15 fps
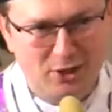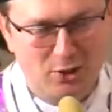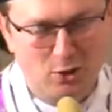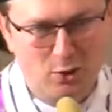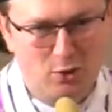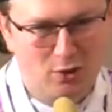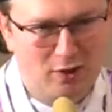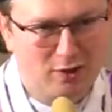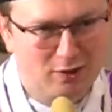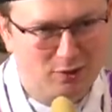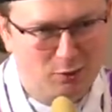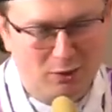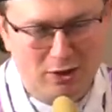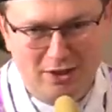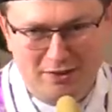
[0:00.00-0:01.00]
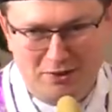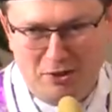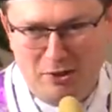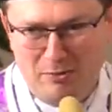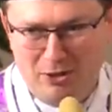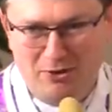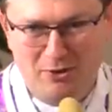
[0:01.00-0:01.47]
ktoś z tutaj
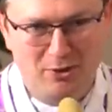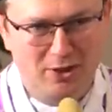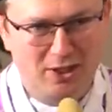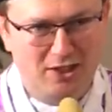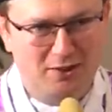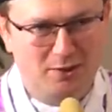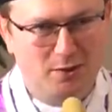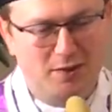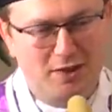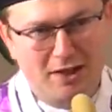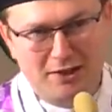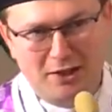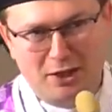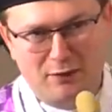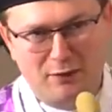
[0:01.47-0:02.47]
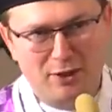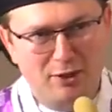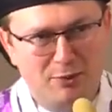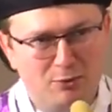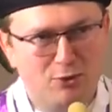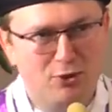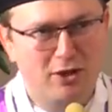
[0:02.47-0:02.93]
zgromadzonych zostanie
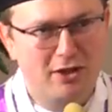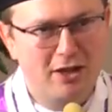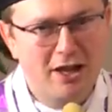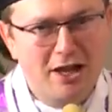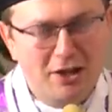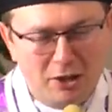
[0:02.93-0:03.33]
chwilę dłużej,